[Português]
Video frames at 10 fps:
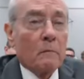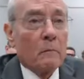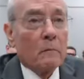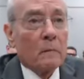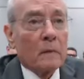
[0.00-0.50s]

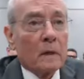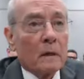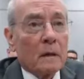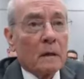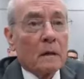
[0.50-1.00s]
800
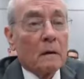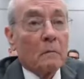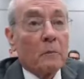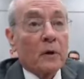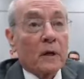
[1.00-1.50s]
mil.
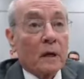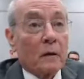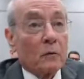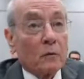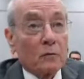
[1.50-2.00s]
Porque
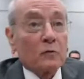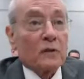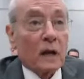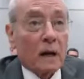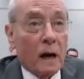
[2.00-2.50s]
o
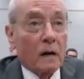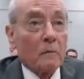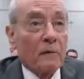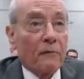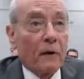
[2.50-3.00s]
José Carlos
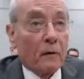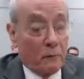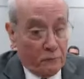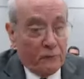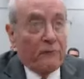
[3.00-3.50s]
me falou, eu
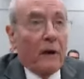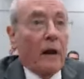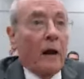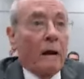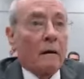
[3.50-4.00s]
fui
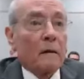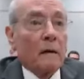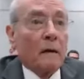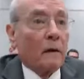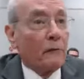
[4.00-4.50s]
falar.
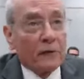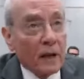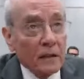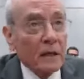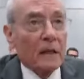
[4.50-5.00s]
Eu
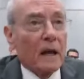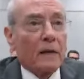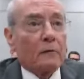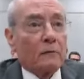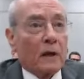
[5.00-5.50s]
fiquei
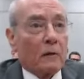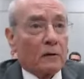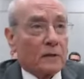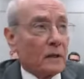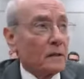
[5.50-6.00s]
indignado com o um
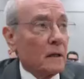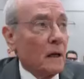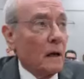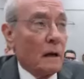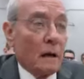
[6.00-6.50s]
negócio desse. Ah,
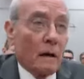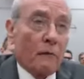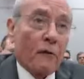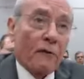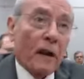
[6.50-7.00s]
mas assim, eu
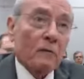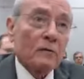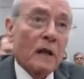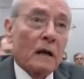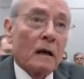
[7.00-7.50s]
fui falar tá, com o
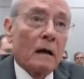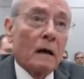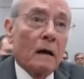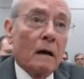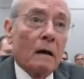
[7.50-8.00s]
não, Zé... Paro,
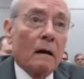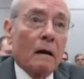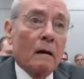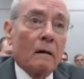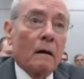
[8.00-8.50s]
não
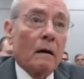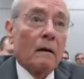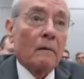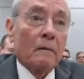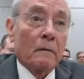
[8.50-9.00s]
devolvo.
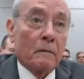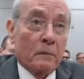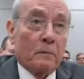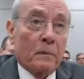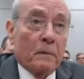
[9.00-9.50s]
É. Por
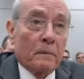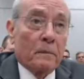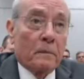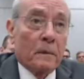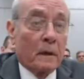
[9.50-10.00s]
que eu... ele não falou
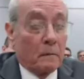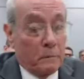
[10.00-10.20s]
isso? Não,